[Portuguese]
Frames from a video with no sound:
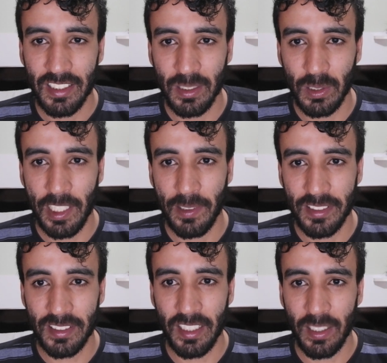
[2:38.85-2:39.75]
tanto Carrie
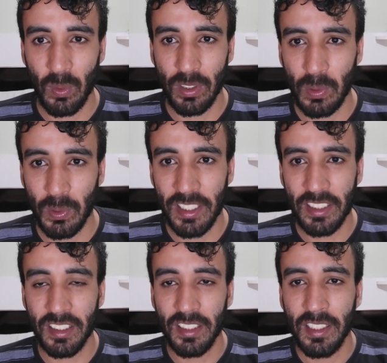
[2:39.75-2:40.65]
Estranha quanto
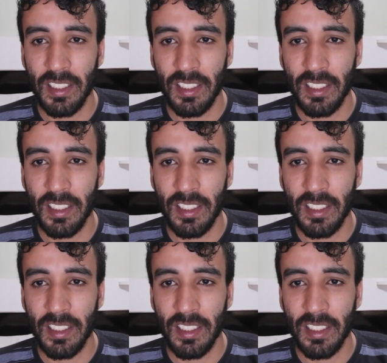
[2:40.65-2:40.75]
It,